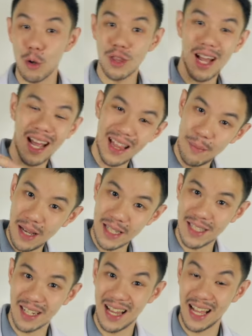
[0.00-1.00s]
mau tekan lebih
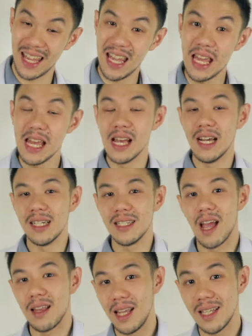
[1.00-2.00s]
kencang lagi,
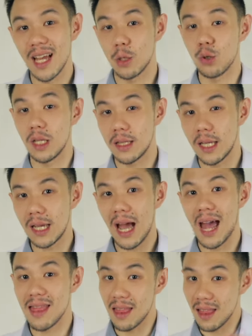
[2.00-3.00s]
jadi di satu titik
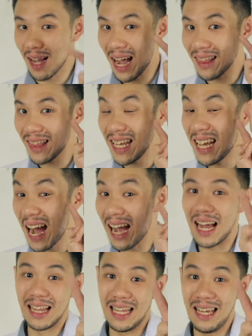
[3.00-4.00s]
Anda tekan tiga
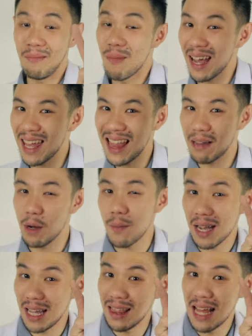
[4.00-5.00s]
kali, makin lama
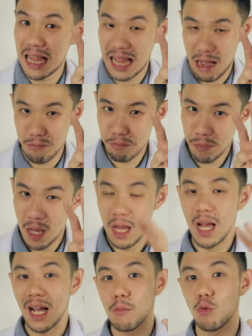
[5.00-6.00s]
makin dalam,
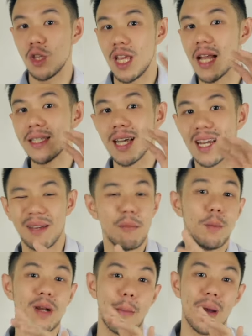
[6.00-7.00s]
kemudian cari
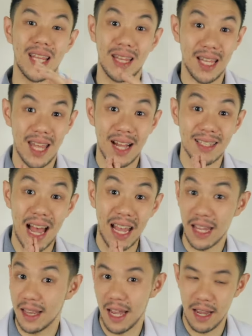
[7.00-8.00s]
beberapa titik yang
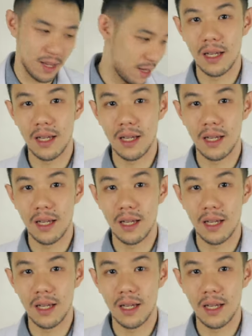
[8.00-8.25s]
sakit ya.